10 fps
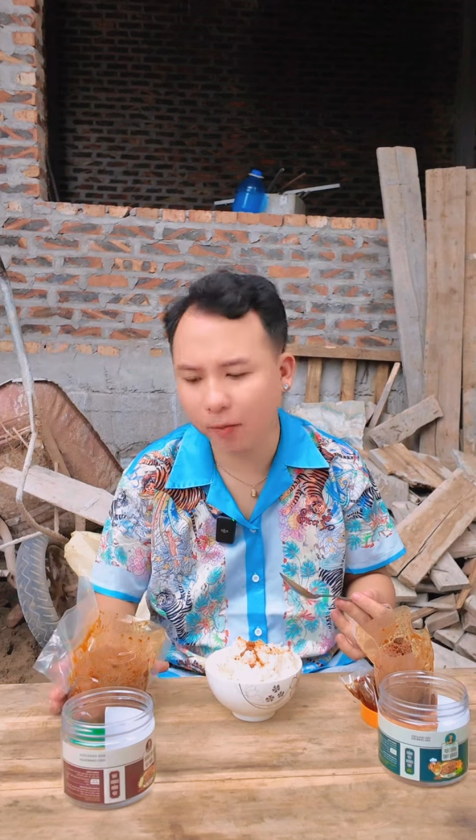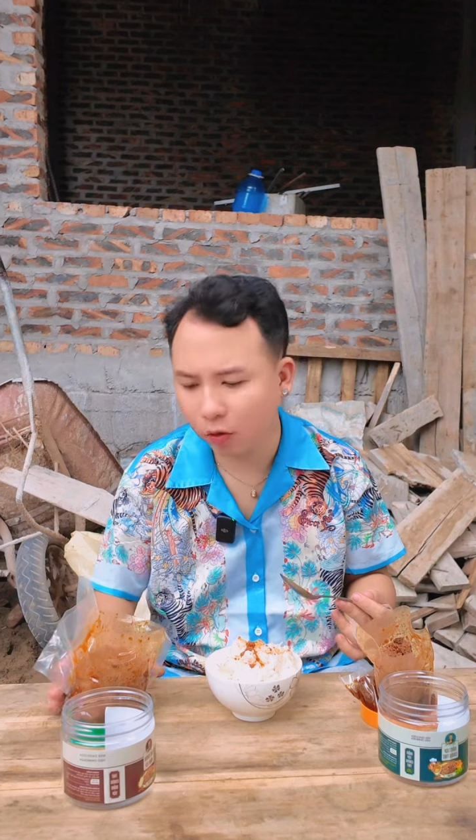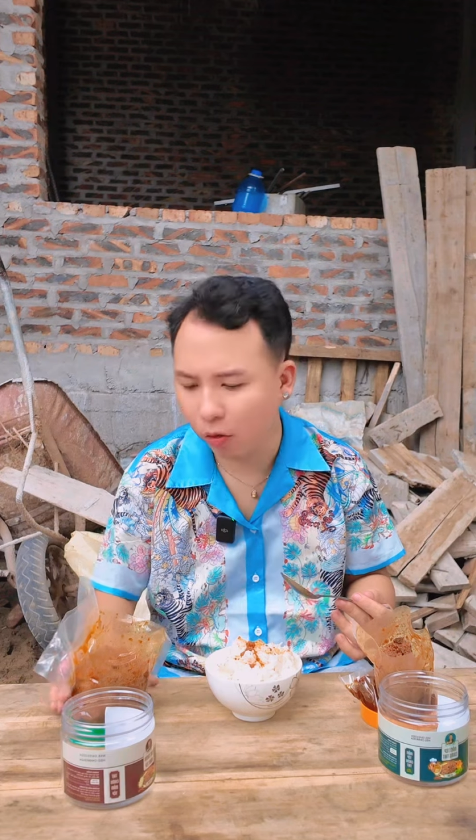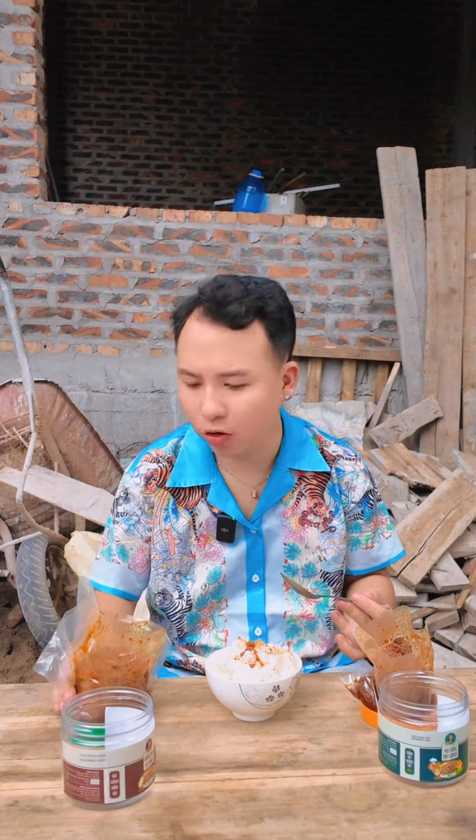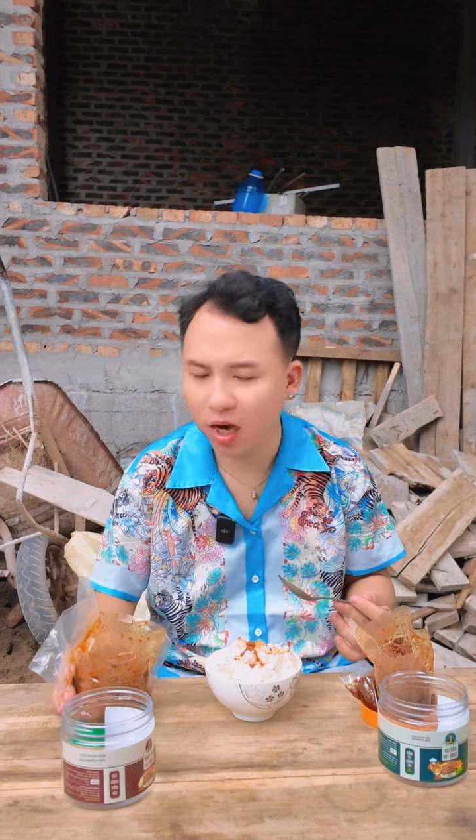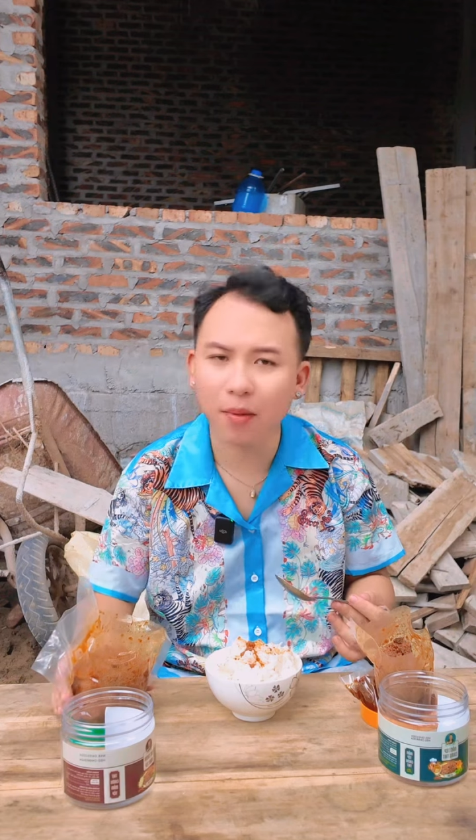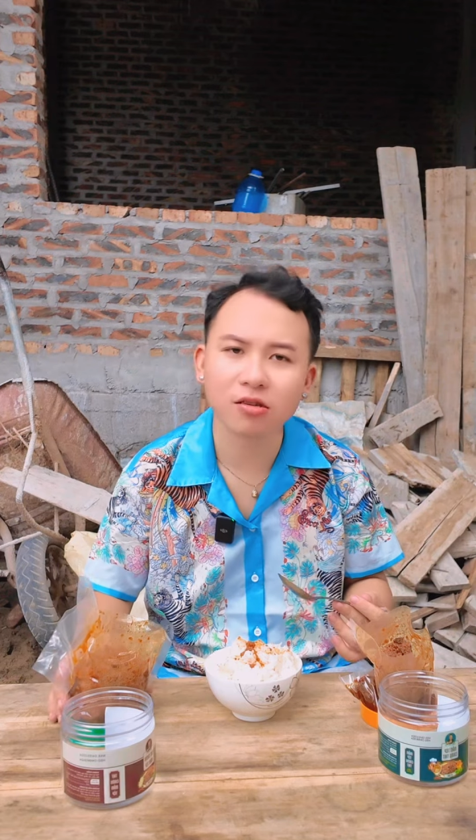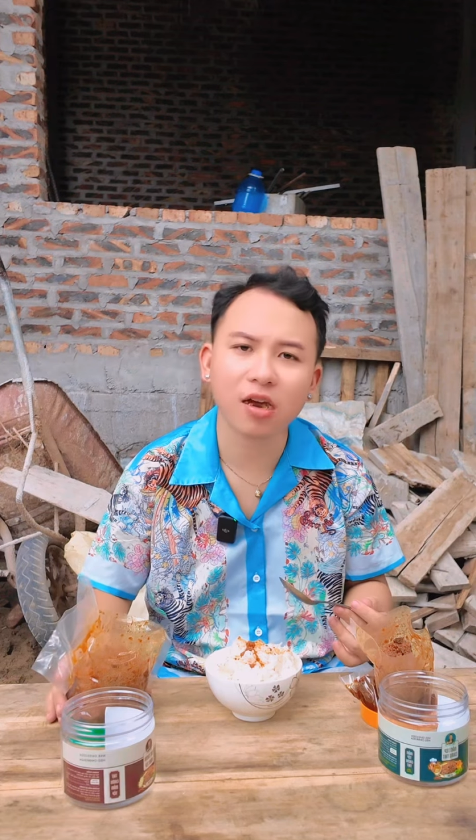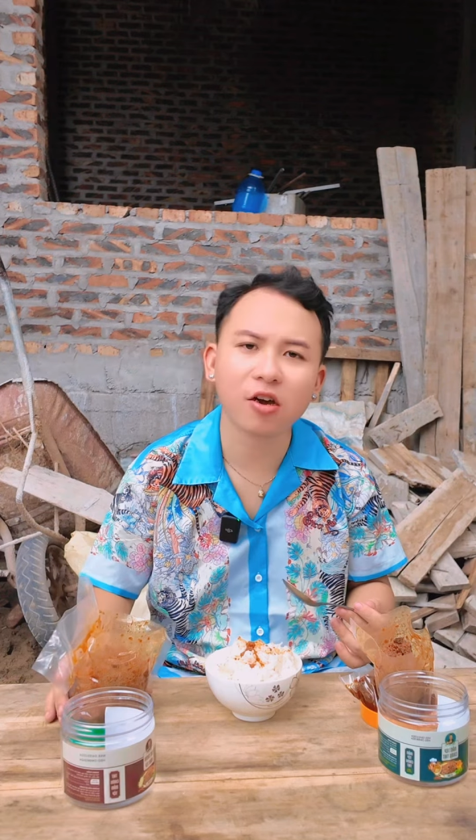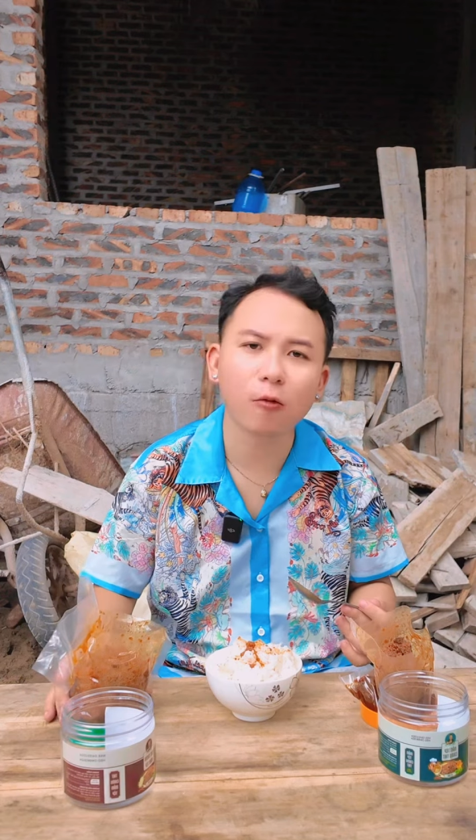em không bỏ ra em
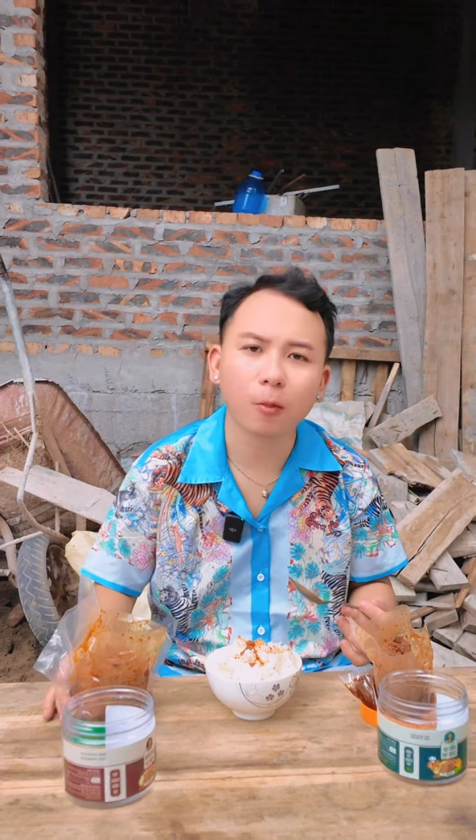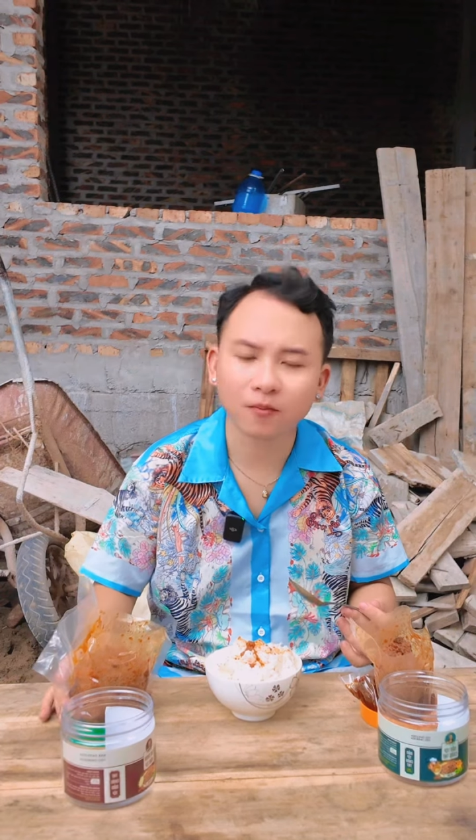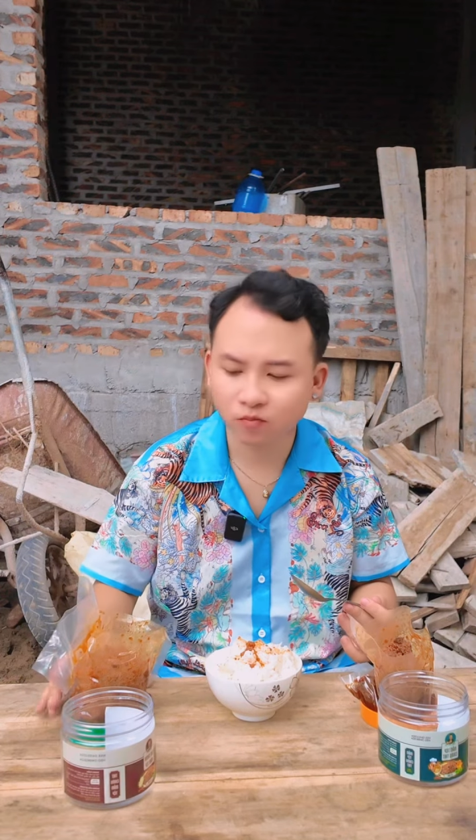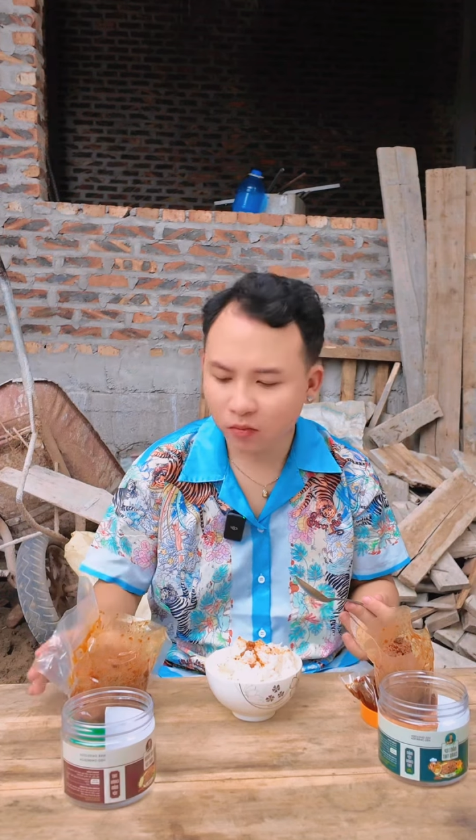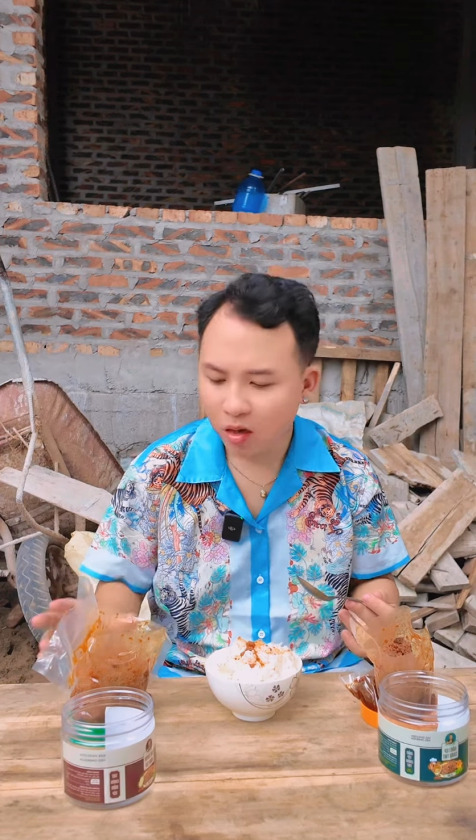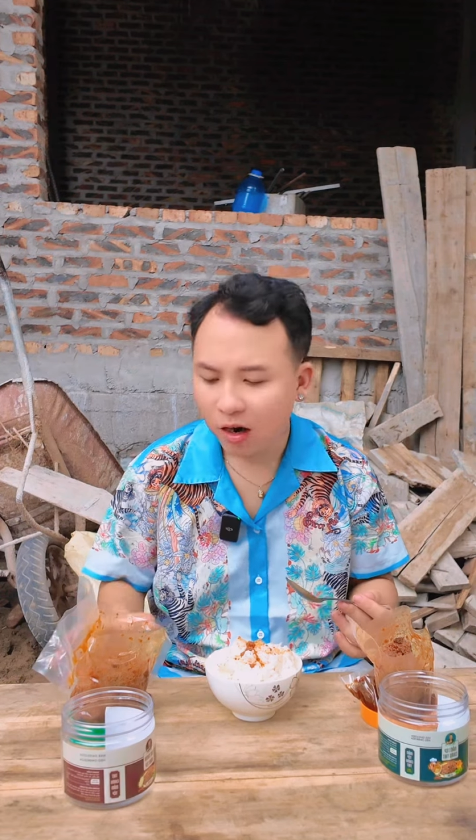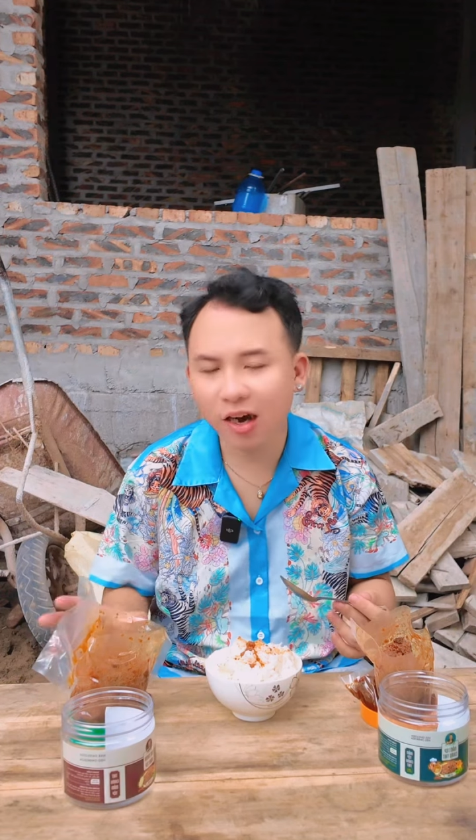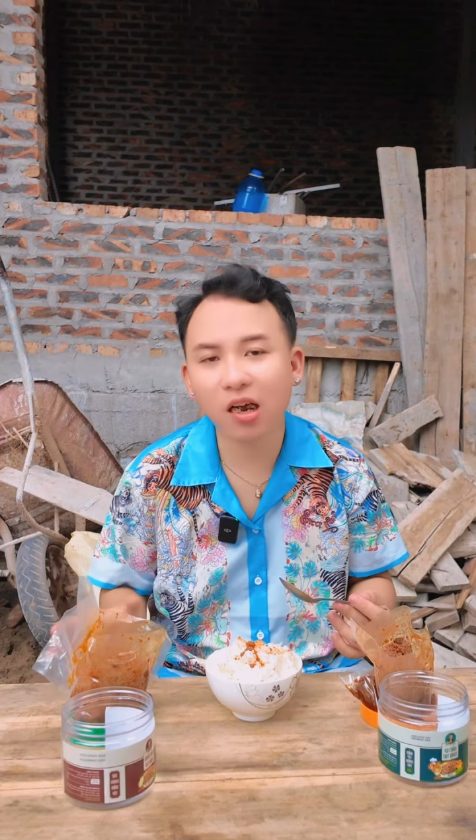ăn hay không hay